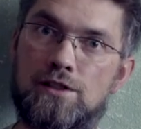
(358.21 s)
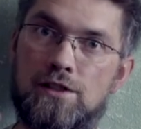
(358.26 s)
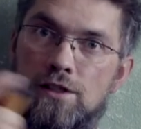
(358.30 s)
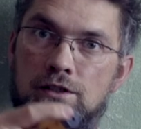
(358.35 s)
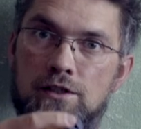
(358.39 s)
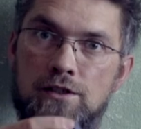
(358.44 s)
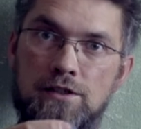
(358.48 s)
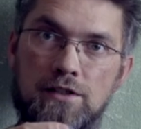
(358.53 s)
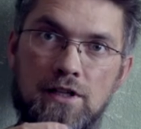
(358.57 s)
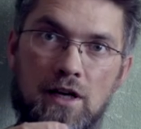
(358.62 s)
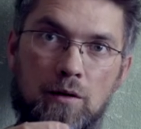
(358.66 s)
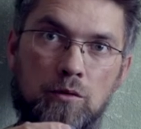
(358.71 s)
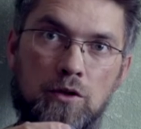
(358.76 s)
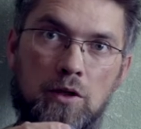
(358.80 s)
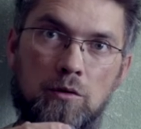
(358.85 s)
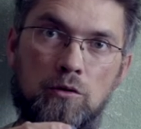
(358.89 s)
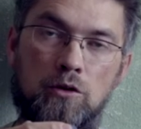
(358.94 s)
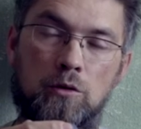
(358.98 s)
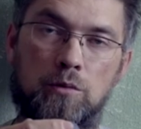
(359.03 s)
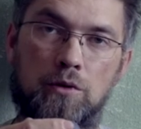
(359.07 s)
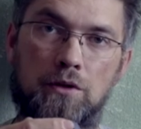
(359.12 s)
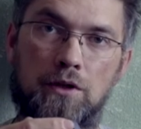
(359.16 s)
zdjęcie z
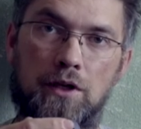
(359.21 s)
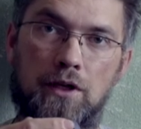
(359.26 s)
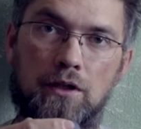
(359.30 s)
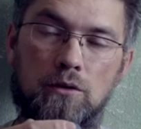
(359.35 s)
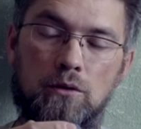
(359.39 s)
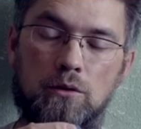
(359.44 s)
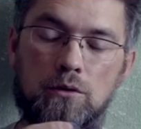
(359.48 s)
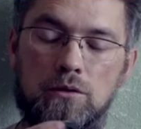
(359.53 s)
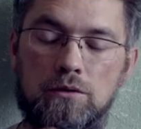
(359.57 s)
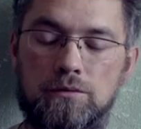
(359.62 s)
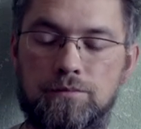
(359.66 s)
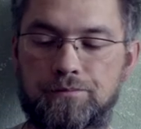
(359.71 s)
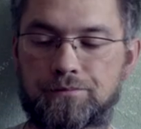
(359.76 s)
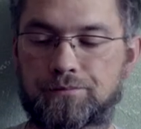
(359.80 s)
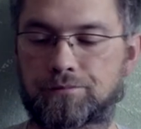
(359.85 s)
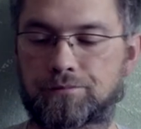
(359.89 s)
jabłkiem do projektu